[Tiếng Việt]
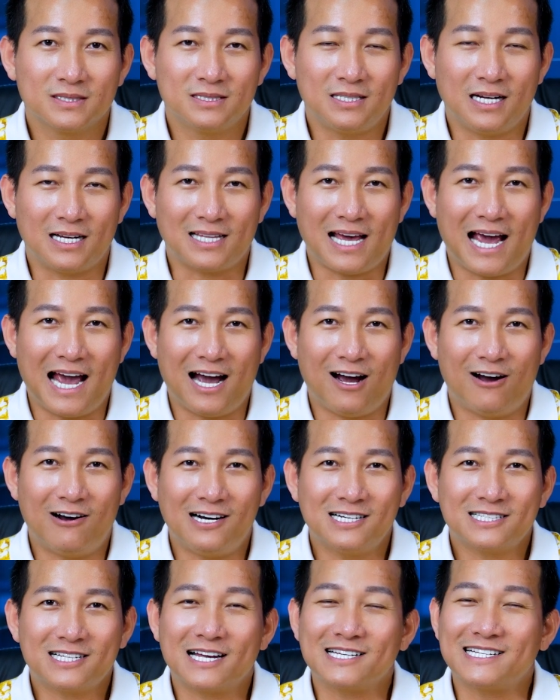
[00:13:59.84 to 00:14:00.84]
là thà
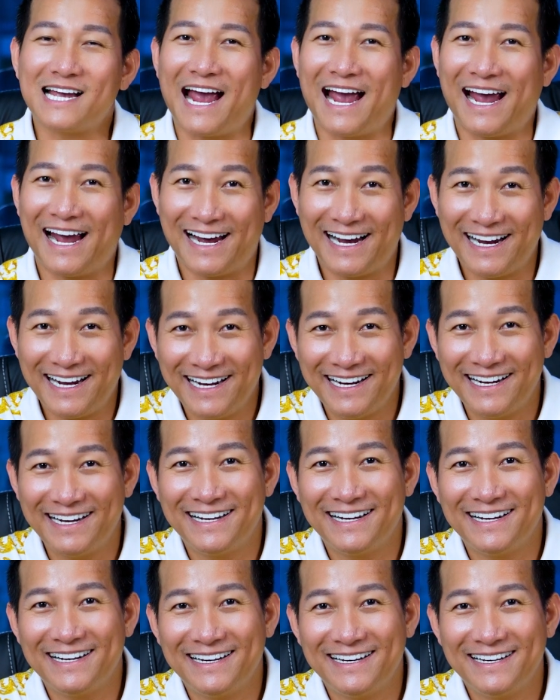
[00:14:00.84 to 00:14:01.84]
họ ở xa xa
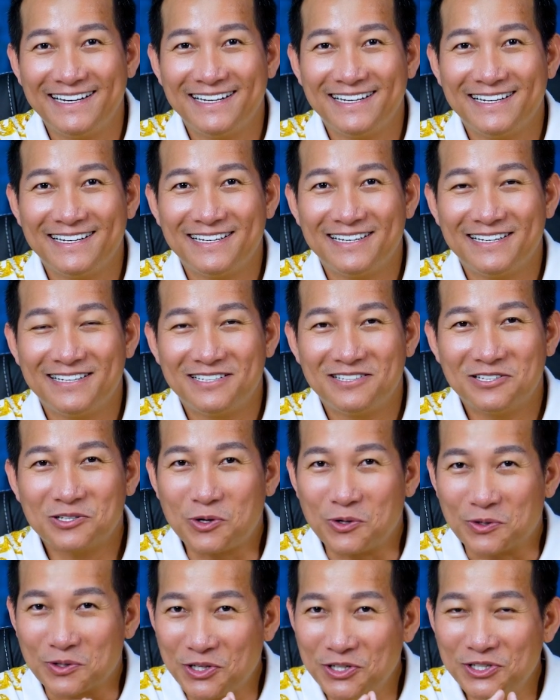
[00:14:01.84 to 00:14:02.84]
nó
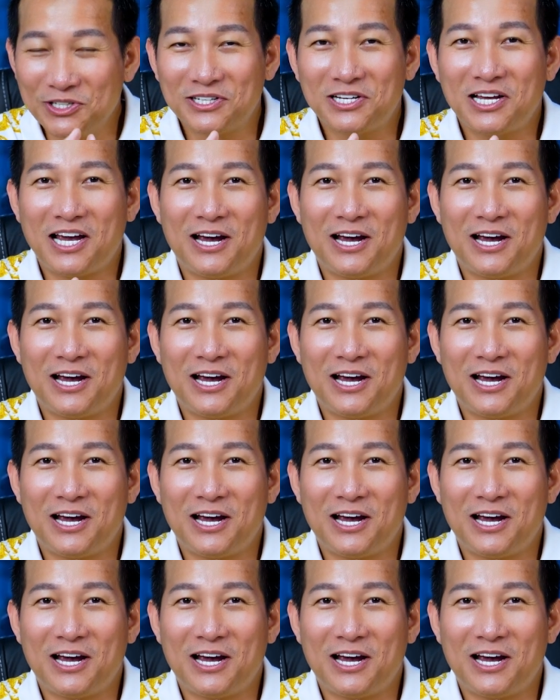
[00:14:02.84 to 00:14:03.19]
còn thương